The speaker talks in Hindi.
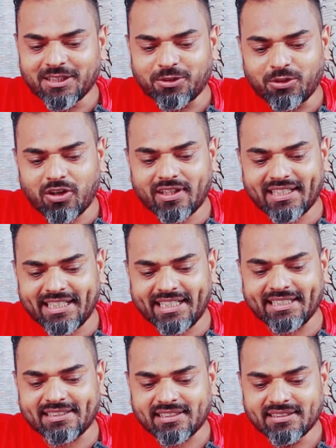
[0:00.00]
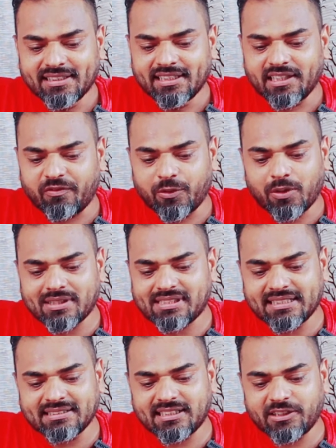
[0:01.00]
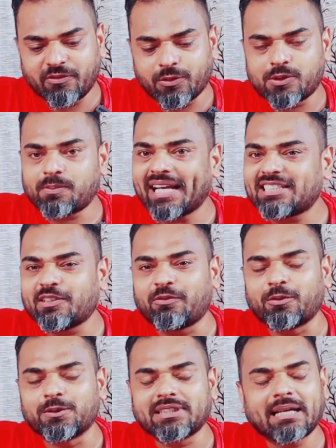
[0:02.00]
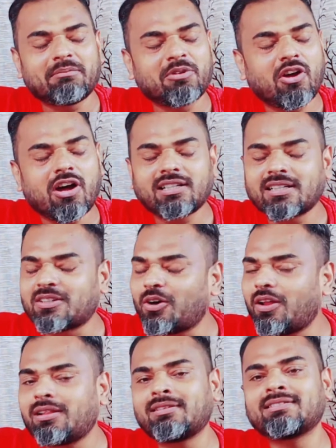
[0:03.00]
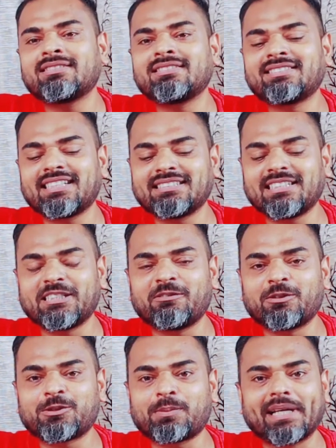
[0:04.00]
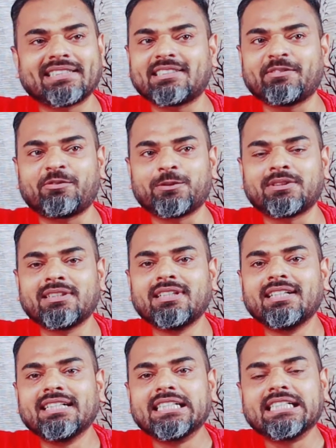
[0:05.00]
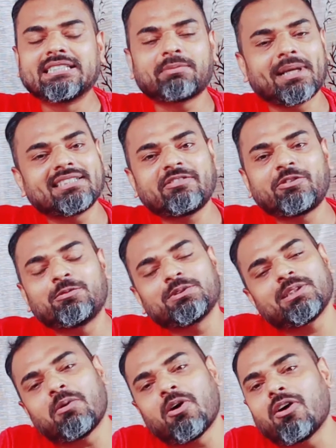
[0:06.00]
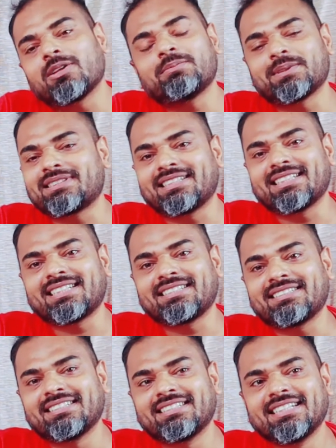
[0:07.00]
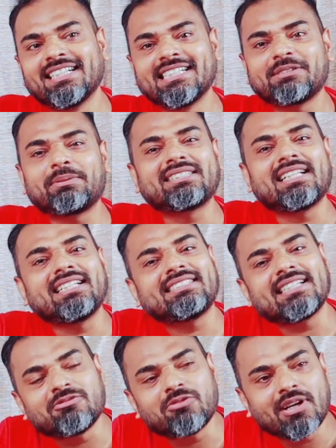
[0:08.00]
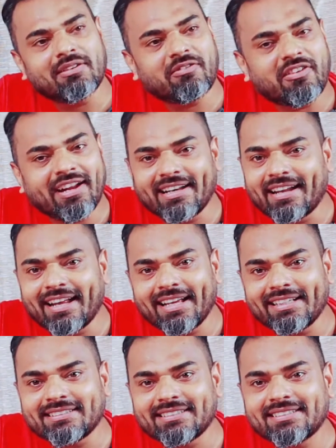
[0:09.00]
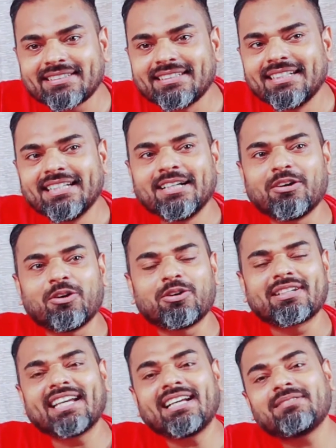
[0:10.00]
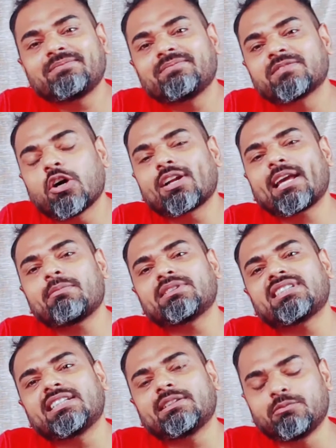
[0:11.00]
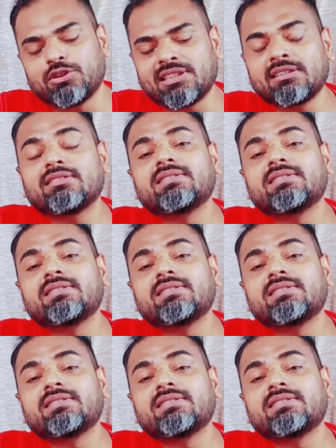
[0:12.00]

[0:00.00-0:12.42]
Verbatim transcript: डू नॉट ईट if you are sensitive to spicy foods i am not at all sensitive to spicy food spicy food मुझे बहुत पसंद है स्पेशली सेजवान फ्राइड राइस और क्या और क्या पसंद है मुझे